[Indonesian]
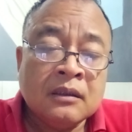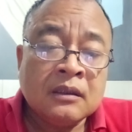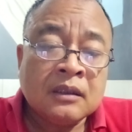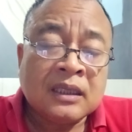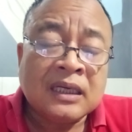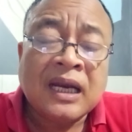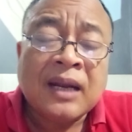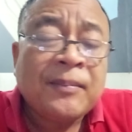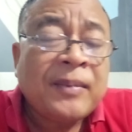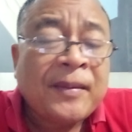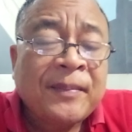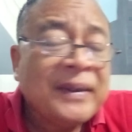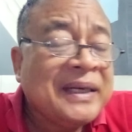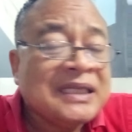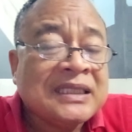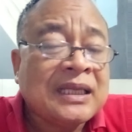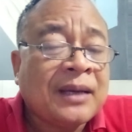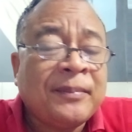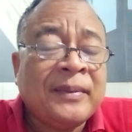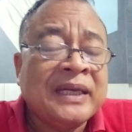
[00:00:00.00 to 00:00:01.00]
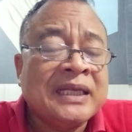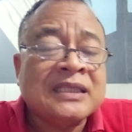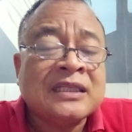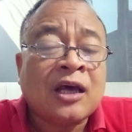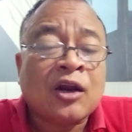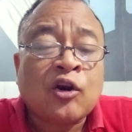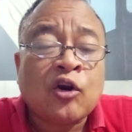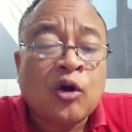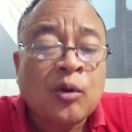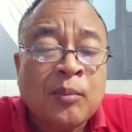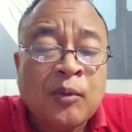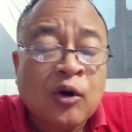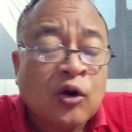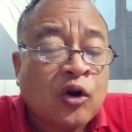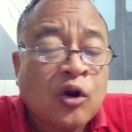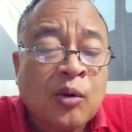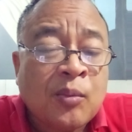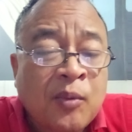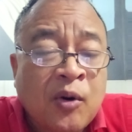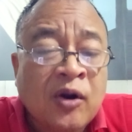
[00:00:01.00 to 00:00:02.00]
kenapa pendeta-pendeta
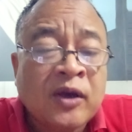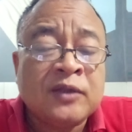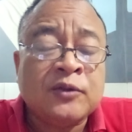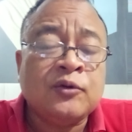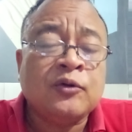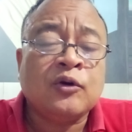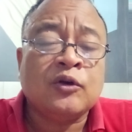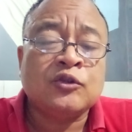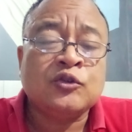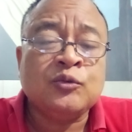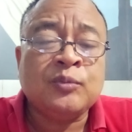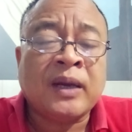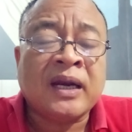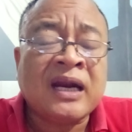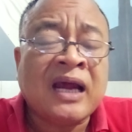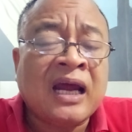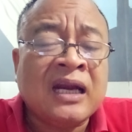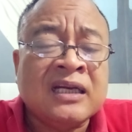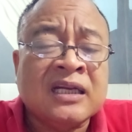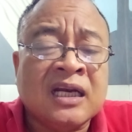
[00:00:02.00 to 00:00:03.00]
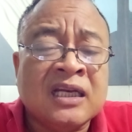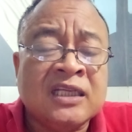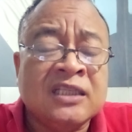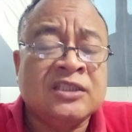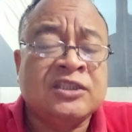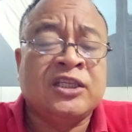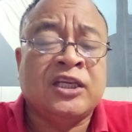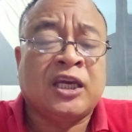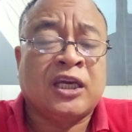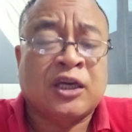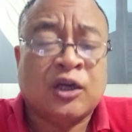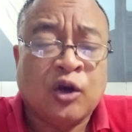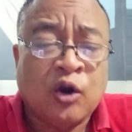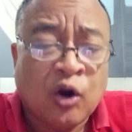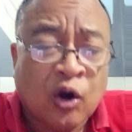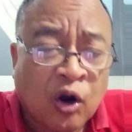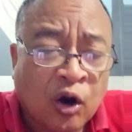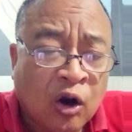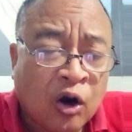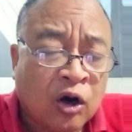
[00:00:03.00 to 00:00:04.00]
romo-romo itu kok cuma ngandelin
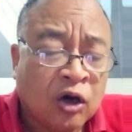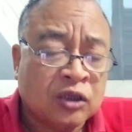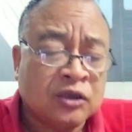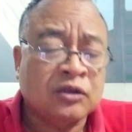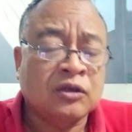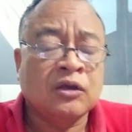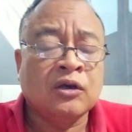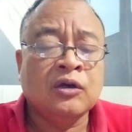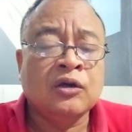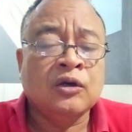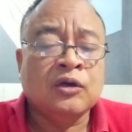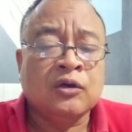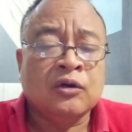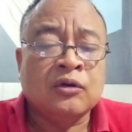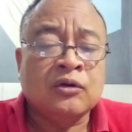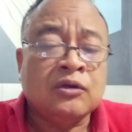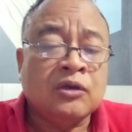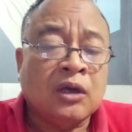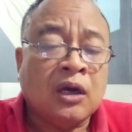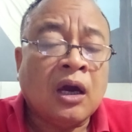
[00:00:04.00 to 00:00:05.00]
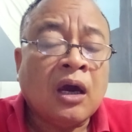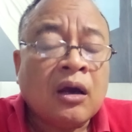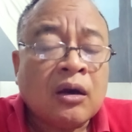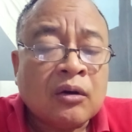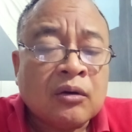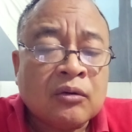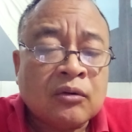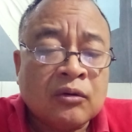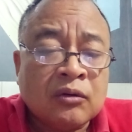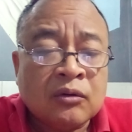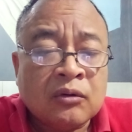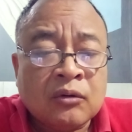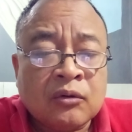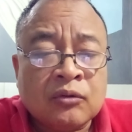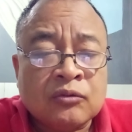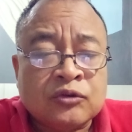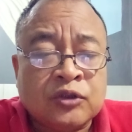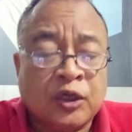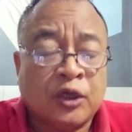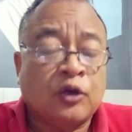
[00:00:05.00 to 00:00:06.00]
jenggot ya
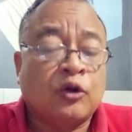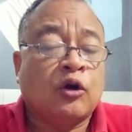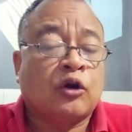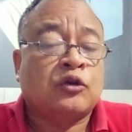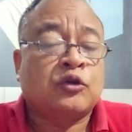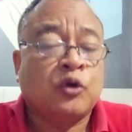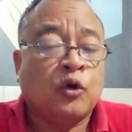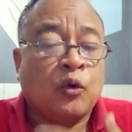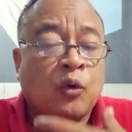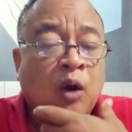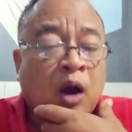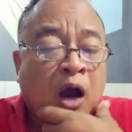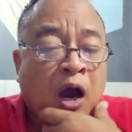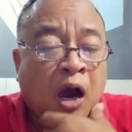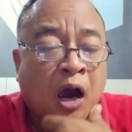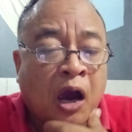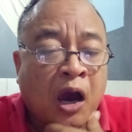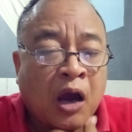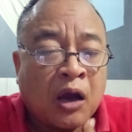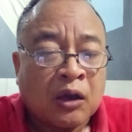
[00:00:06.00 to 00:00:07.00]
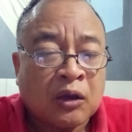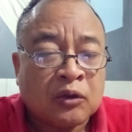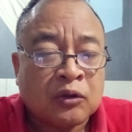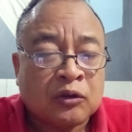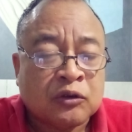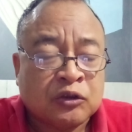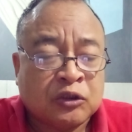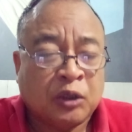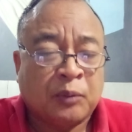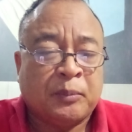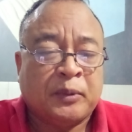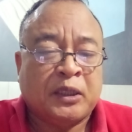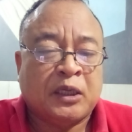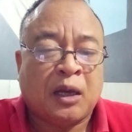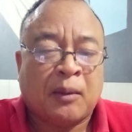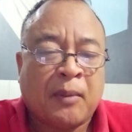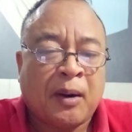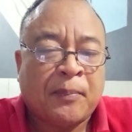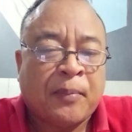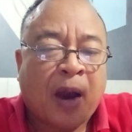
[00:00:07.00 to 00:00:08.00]
jenggot doang itu ya kan? demi
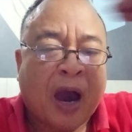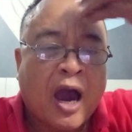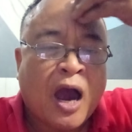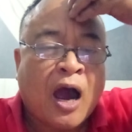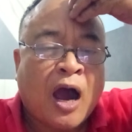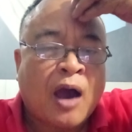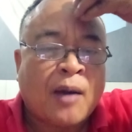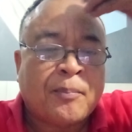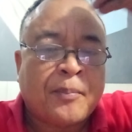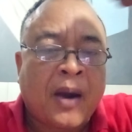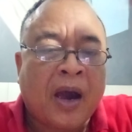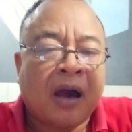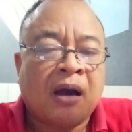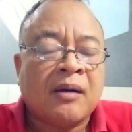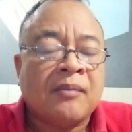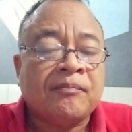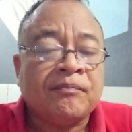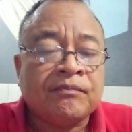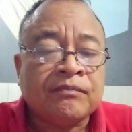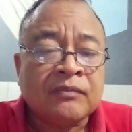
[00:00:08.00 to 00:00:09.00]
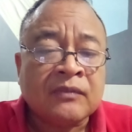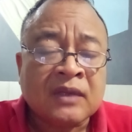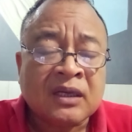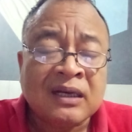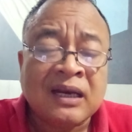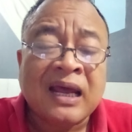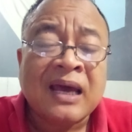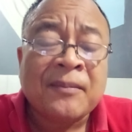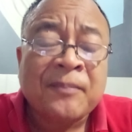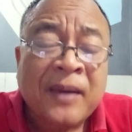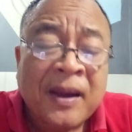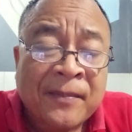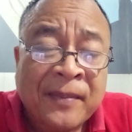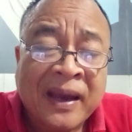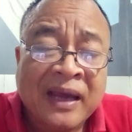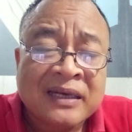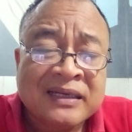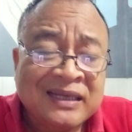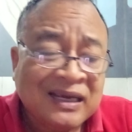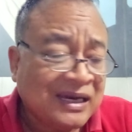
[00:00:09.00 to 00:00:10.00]
nama Bapak kenapa
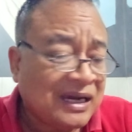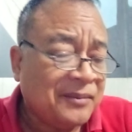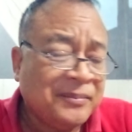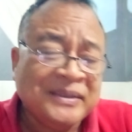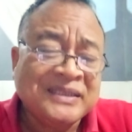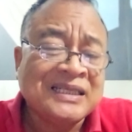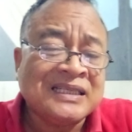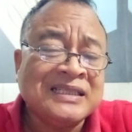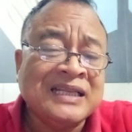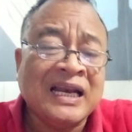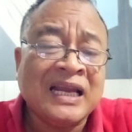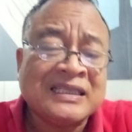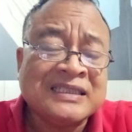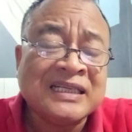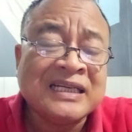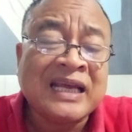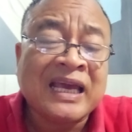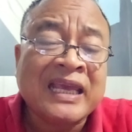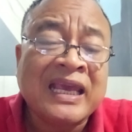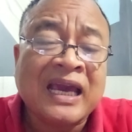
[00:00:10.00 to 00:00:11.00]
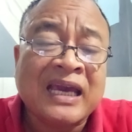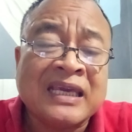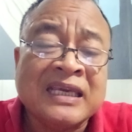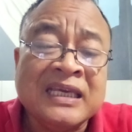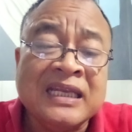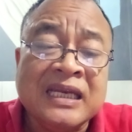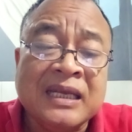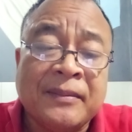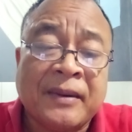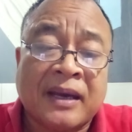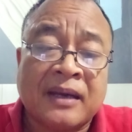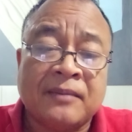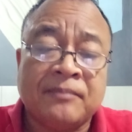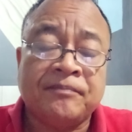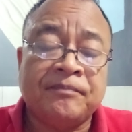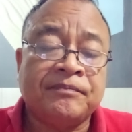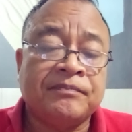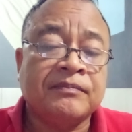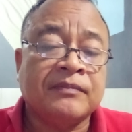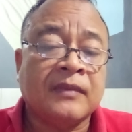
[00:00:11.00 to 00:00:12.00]
Pak dia nggak bisa jelasin kayak gini Pak
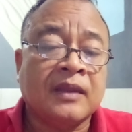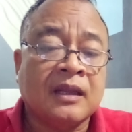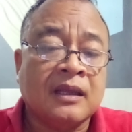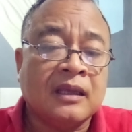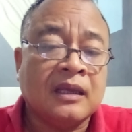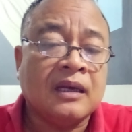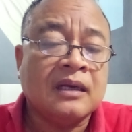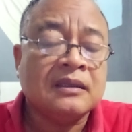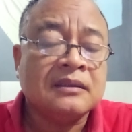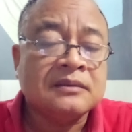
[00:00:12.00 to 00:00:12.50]
ya